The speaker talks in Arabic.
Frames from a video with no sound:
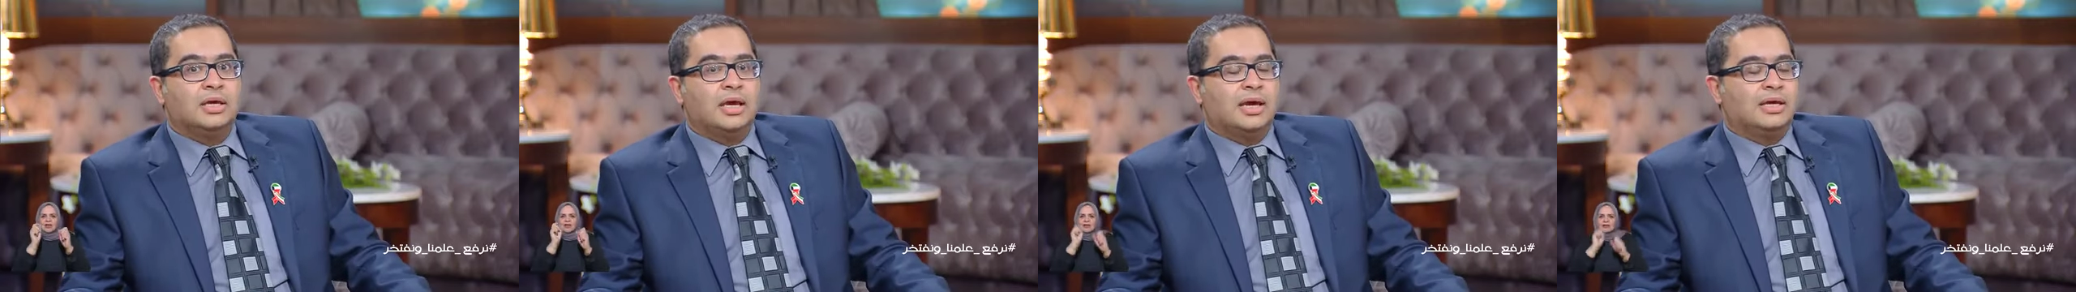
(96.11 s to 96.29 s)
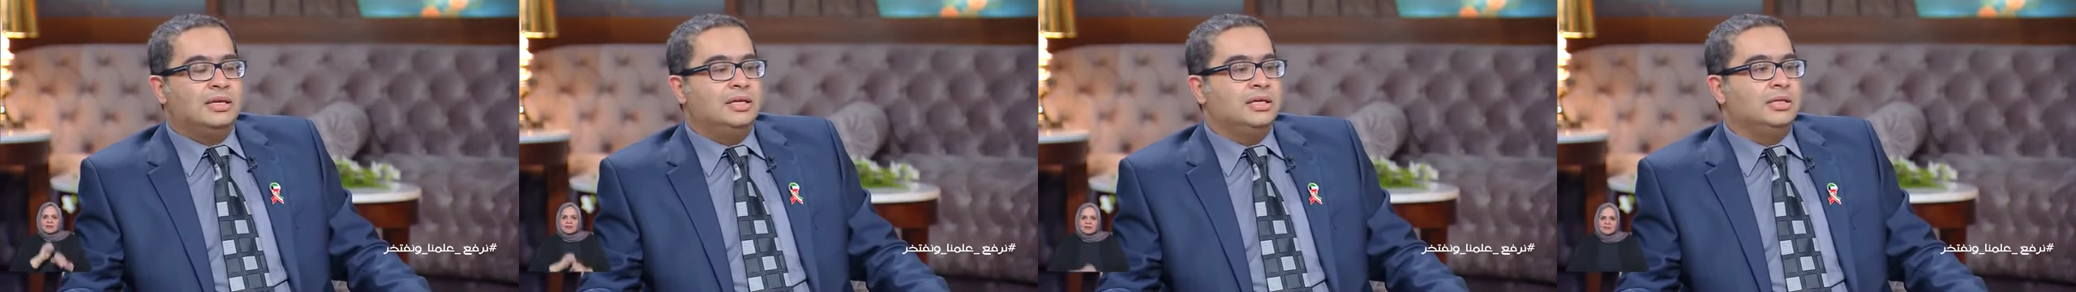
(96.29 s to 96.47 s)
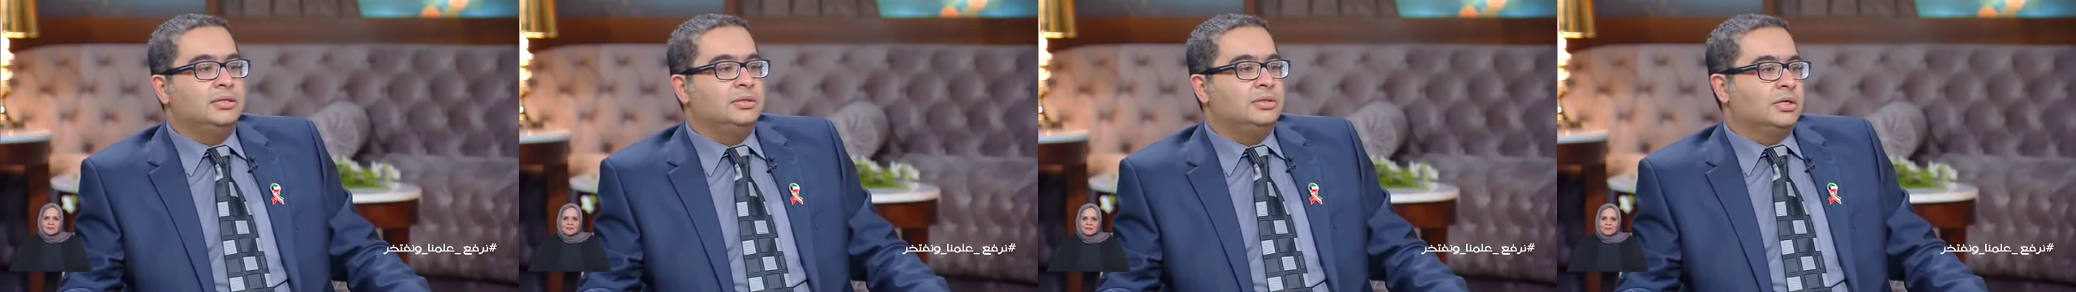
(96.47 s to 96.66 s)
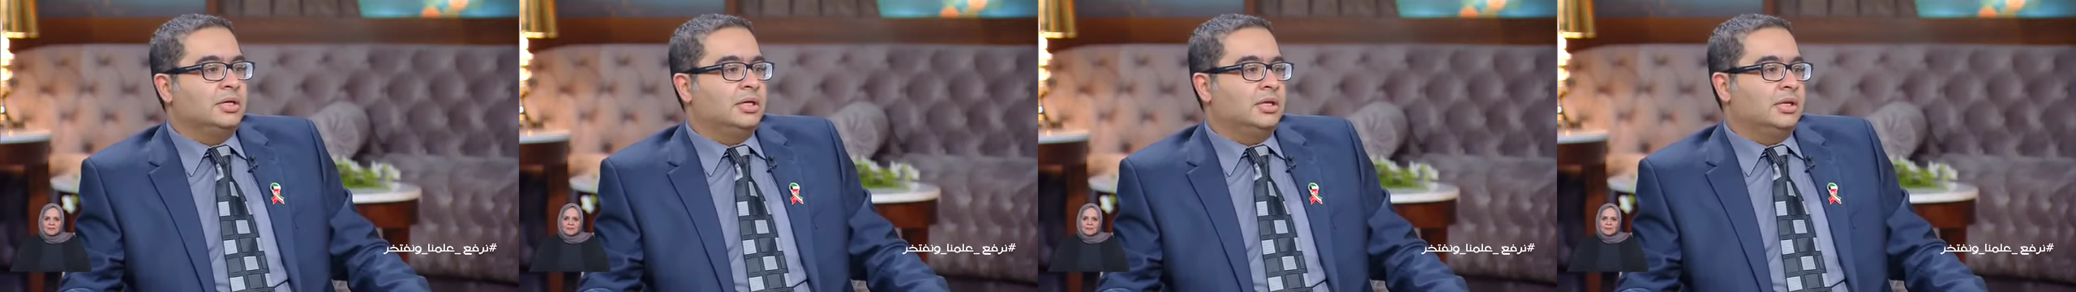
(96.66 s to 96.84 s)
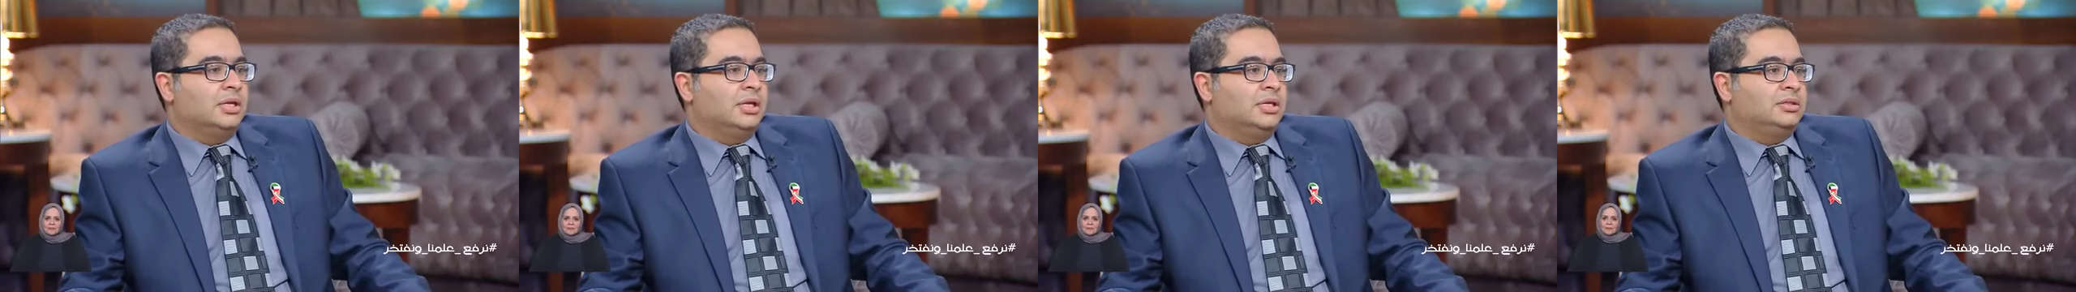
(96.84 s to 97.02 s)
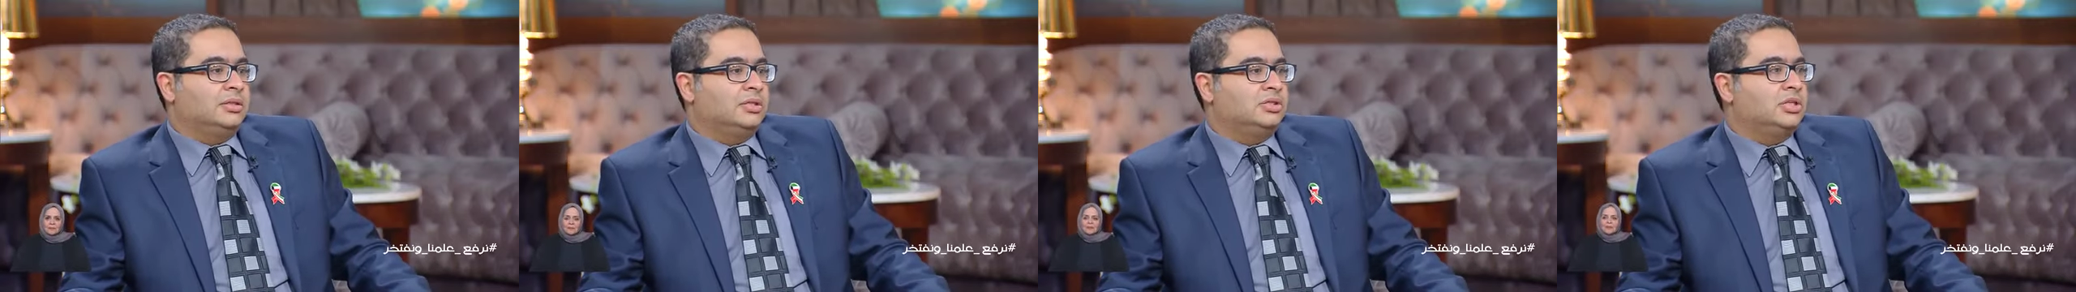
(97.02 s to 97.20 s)
أكيد
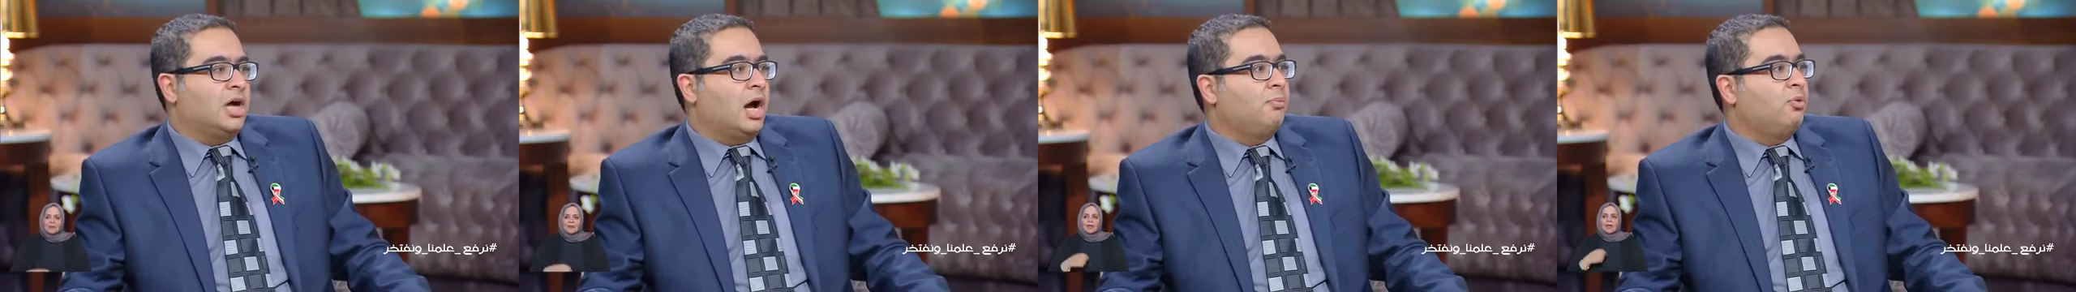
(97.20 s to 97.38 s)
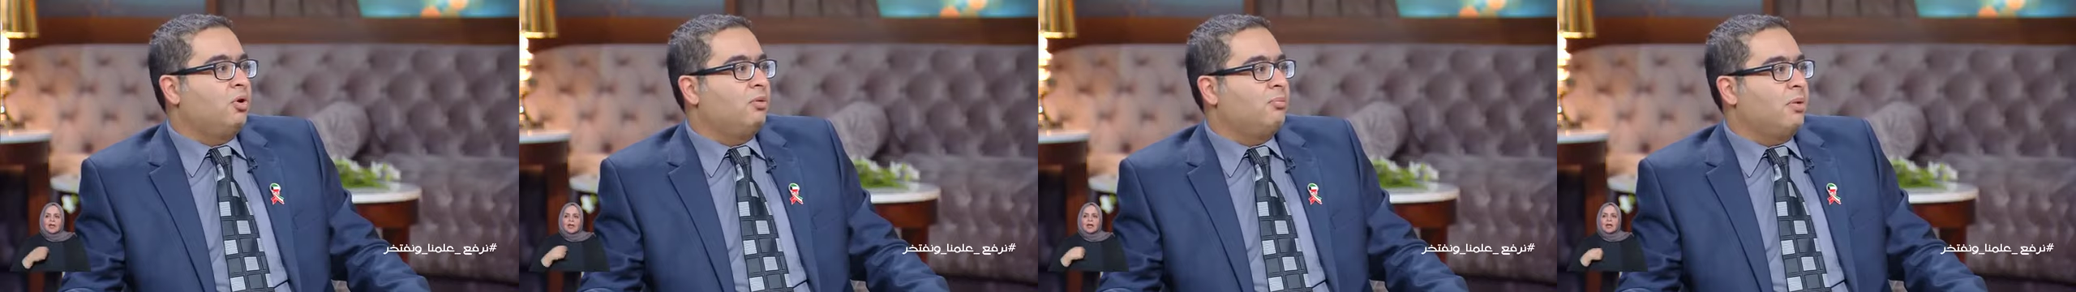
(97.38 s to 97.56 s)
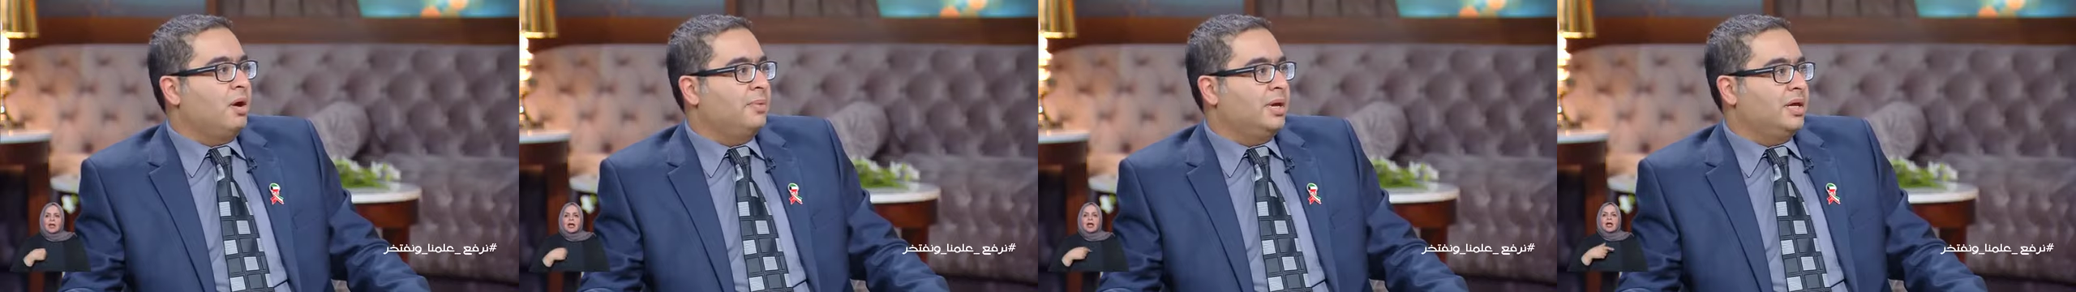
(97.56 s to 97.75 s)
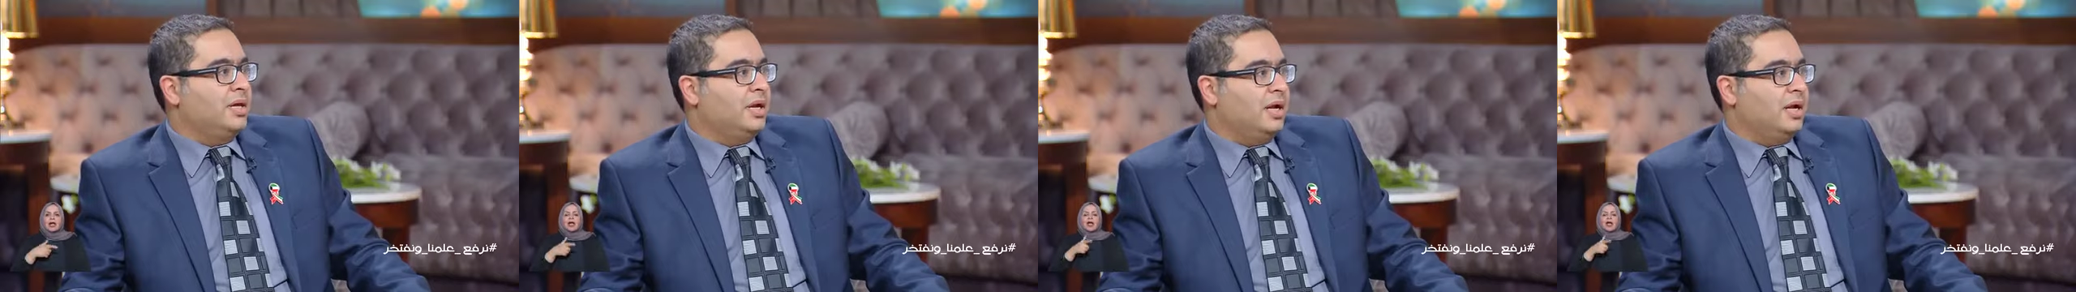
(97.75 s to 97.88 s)
التشابه ما بين